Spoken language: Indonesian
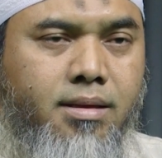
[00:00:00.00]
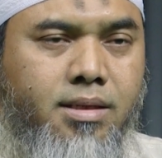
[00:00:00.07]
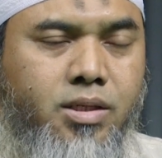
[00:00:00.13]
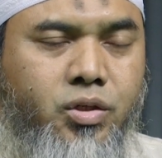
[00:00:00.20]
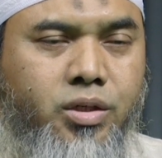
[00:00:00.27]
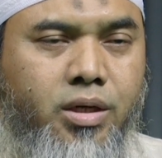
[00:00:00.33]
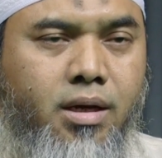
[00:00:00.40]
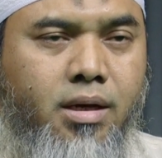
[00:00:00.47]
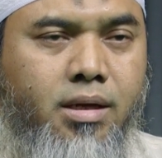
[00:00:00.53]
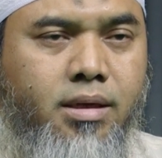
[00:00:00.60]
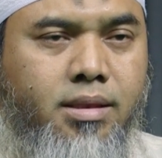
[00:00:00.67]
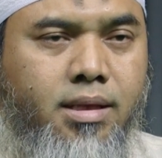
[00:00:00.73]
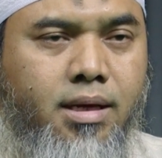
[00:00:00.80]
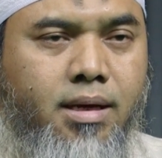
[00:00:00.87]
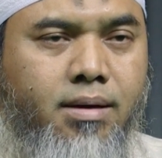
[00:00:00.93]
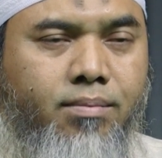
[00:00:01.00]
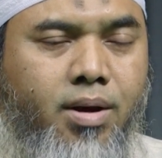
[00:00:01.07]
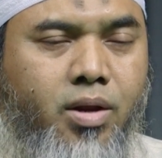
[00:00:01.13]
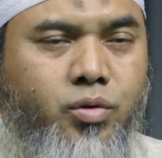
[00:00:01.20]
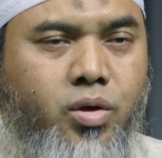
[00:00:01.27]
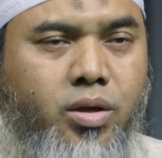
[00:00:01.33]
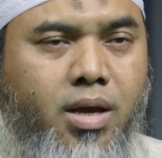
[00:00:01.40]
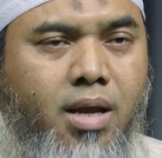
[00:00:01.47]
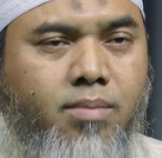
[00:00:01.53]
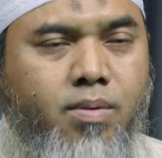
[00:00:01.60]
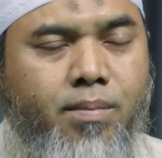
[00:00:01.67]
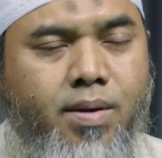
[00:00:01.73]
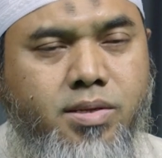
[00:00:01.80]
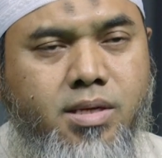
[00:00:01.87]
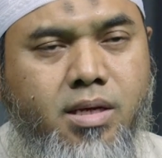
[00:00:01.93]
Insya Allah kita melanjutkan
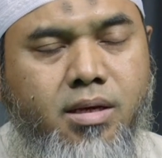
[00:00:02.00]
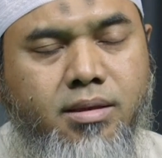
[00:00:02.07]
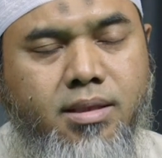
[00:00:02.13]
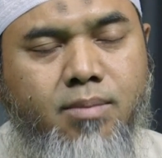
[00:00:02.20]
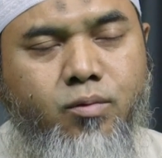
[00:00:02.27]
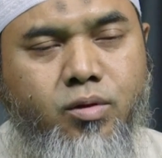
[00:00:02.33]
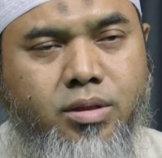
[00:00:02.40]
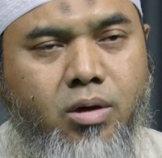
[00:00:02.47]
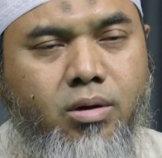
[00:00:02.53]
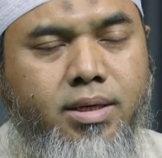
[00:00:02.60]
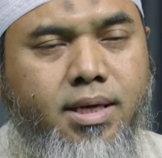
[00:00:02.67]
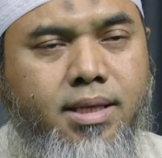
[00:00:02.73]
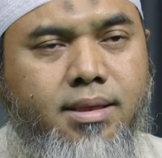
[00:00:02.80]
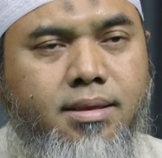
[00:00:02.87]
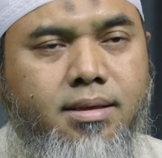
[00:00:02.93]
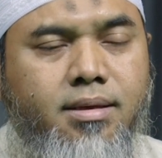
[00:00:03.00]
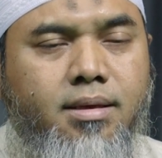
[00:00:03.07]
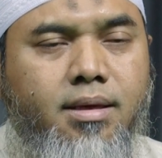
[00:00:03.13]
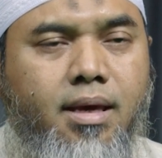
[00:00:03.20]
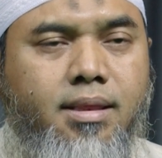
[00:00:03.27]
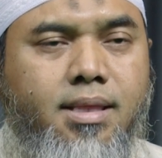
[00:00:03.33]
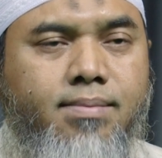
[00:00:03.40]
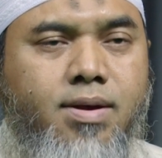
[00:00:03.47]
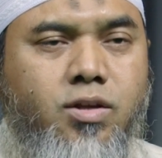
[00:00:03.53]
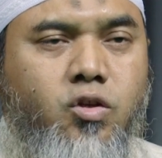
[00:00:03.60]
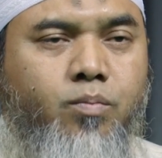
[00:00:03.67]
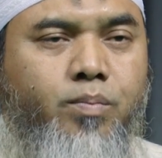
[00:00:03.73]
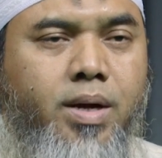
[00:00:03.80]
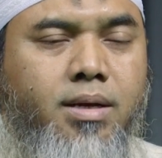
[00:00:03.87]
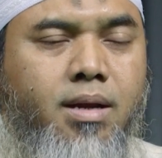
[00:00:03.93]
pembahasan kitab Tauhid. Kita
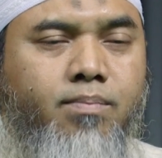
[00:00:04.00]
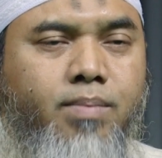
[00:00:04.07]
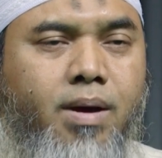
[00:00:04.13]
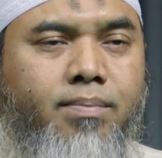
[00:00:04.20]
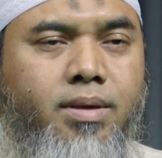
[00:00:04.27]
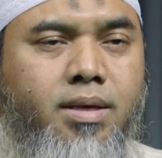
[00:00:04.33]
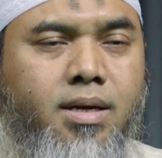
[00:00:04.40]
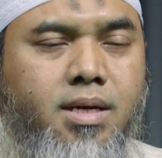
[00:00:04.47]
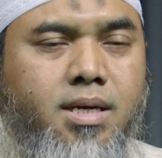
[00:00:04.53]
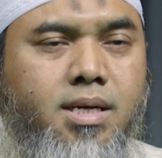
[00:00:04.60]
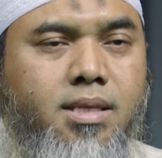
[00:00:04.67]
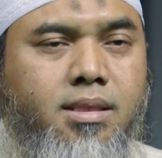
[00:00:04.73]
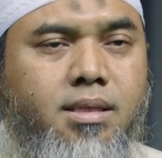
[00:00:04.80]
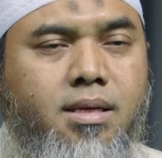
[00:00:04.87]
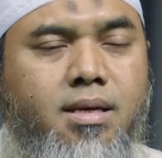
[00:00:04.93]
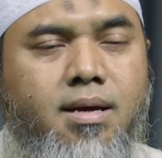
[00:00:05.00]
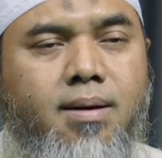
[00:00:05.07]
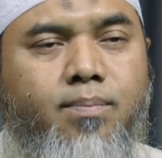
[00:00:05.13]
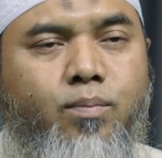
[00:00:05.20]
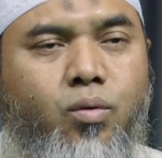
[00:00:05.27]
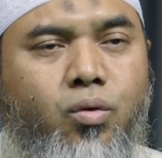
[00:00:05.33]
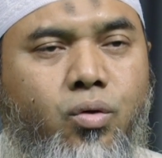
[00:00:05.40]
masuk pada bab yang ke-33.